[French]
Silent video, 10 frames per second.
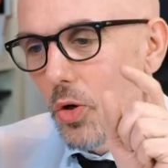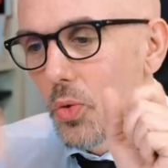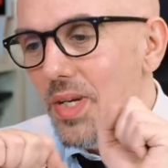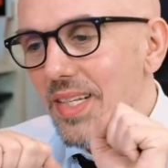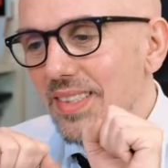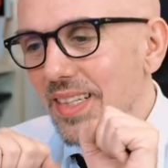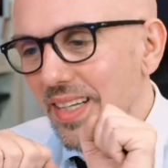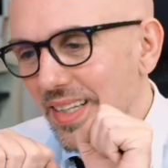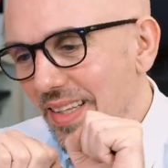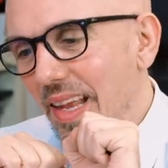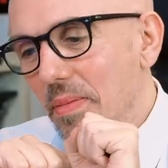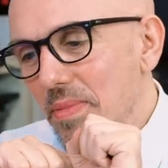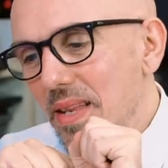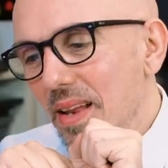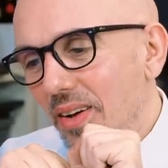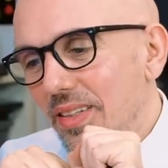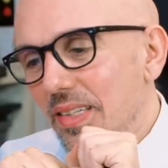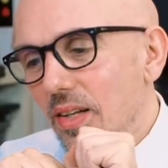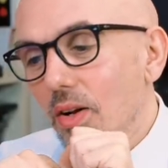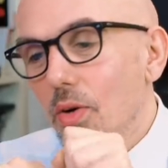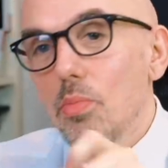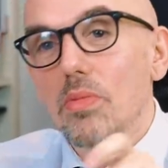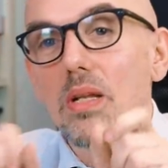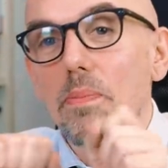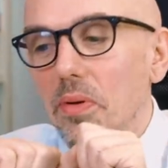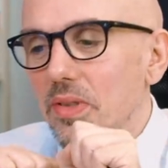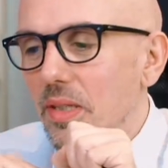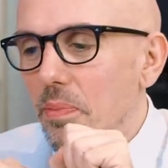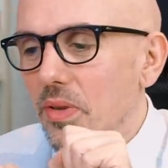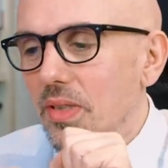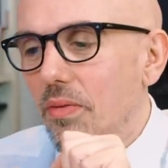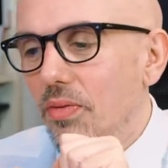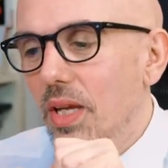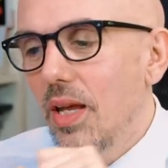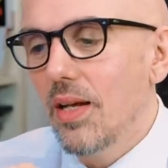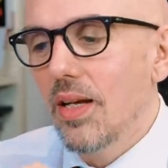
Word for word: Louise termine en disant une petite pensée pour cette fille